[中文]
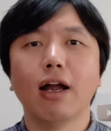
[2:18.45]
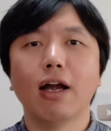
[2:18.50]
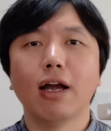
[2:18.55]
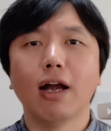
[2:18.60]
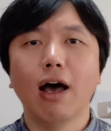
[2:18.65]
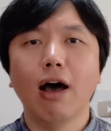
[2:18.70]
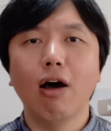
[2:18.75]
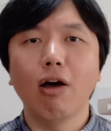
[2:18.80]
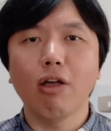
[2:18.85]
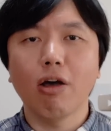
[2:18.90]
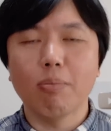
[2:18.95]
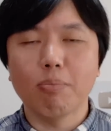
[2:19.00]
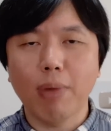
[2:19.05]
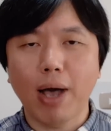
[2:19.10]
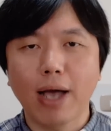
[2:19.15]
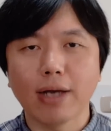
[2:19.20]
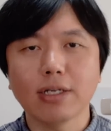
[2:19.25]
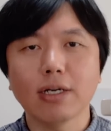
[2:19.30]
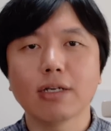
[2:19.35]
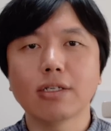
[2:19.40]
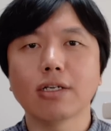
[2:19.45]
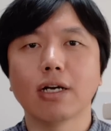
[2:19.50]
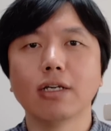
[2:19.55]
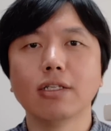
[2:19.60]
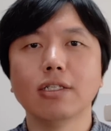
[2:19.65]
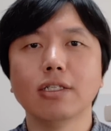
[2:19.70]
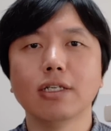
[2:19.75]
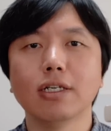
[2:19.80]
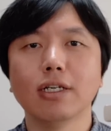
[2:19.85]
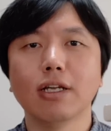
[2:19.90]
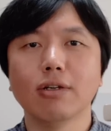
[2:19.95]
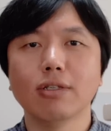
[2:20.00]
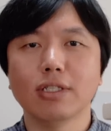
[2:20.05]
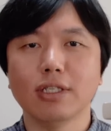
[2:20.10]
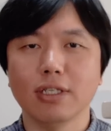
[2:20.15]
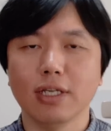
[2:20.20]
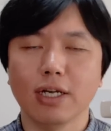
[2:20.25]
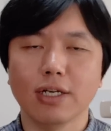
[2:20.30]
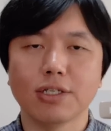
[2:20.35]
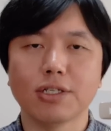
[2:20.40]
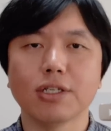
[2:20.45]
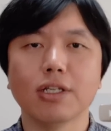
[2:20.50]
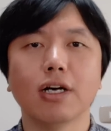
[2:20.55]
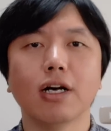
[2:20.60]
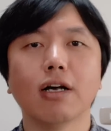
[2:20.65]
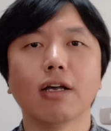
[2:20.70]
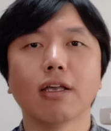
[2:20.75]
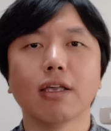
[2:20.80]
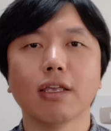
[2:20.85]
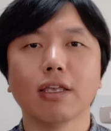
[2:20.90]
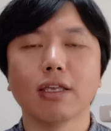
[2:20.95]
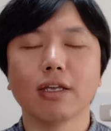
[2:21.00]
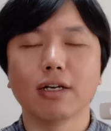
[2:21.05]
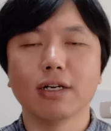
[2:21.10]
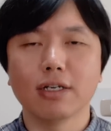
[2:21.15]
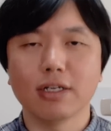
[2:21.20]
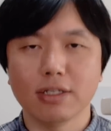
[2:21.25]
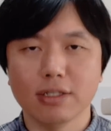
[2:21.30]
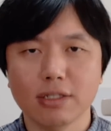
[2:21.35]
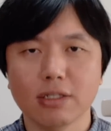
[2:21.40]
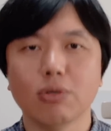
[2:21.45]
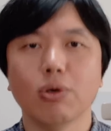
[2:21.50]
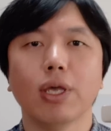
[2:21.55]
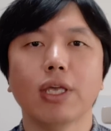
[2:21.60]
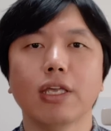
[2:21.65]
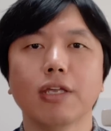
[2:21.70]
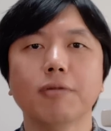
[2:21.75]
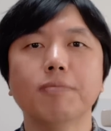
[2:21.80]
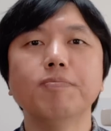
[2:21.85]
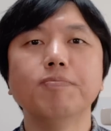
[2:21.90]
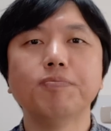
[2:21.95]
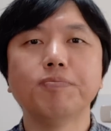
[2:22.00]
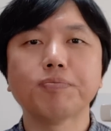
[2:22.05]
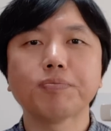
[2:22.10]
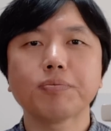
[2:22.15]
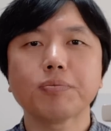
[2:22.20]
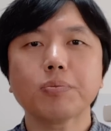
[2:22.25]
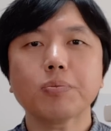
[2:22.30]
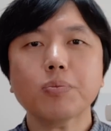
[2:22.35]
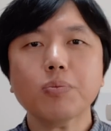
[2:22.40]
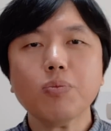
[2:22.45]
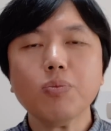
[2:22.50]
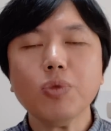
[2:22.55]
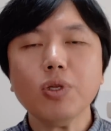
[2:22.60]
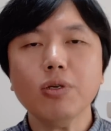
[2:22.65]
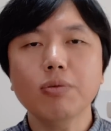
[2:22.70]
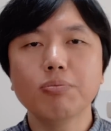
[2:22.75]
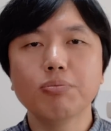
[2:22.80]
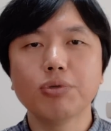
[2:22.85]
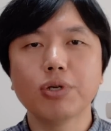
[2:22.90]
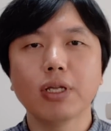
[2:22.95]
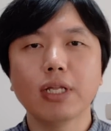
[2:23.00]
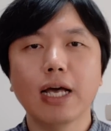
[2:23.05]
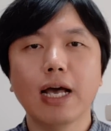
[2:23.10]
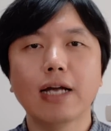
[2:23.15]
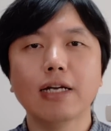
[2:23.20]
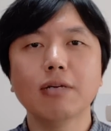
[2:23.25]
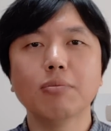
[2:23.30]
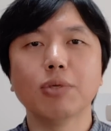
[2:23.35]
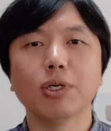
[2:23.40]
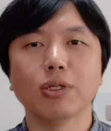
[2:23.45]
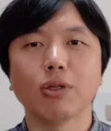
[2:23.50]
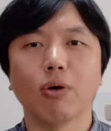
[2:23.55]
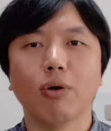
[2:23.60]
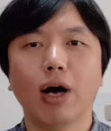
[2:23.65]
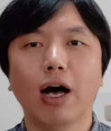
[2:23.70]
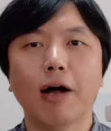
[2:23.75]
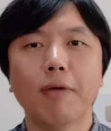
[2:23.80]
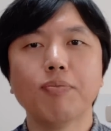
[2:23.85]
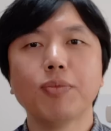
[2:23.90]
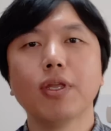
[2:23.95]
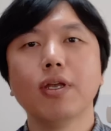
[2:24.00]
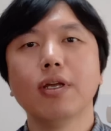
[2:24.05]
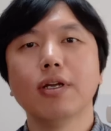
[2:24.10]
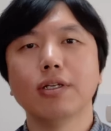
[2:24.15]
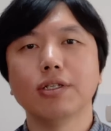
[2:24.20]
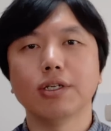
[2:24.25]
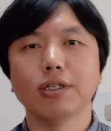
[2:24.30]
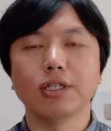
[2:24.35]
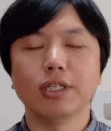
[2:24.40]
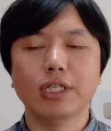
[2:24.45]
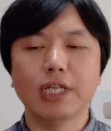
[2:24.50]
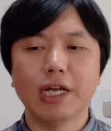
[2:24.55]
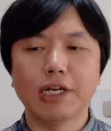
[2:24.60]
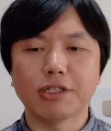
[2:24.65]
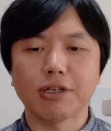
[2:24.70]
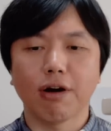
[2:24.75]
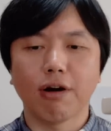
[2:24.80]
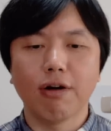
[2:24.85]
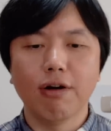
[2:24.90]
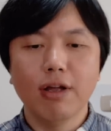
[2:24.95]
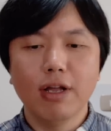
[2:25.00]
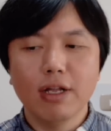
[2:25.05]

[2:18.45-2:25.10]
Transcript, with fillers: 然后要马上澄清、要解释的一个核心原因，不知道大家认不认同哈？这是第一件事儿。